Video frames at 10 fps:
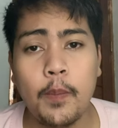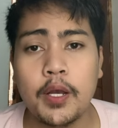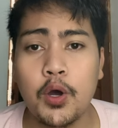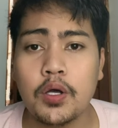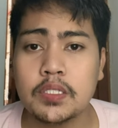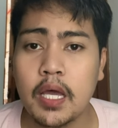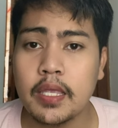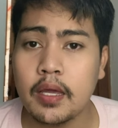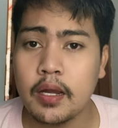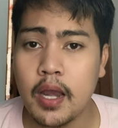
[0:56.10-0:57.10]
o mano sa
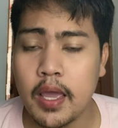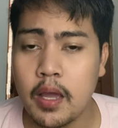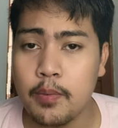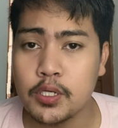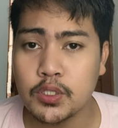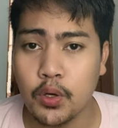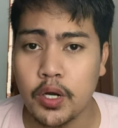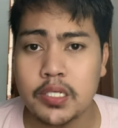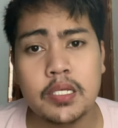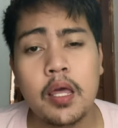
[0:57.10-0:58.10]
kanyang reliable
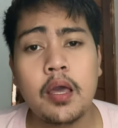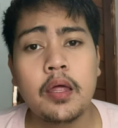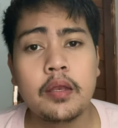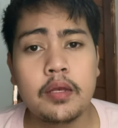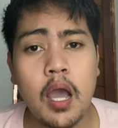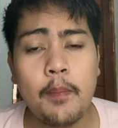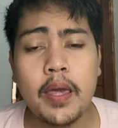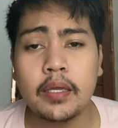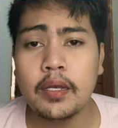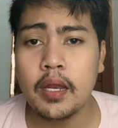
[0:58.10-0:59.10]
source na
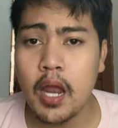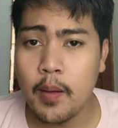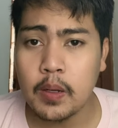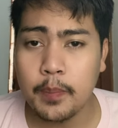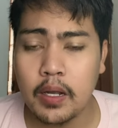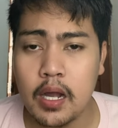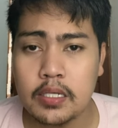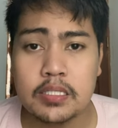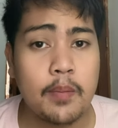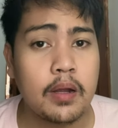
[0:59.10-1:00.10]
may kinalaman pa nga
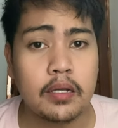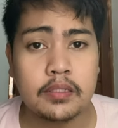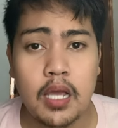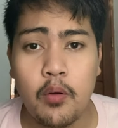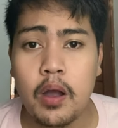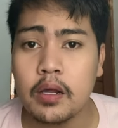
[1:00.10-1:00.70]
sa mag-asawang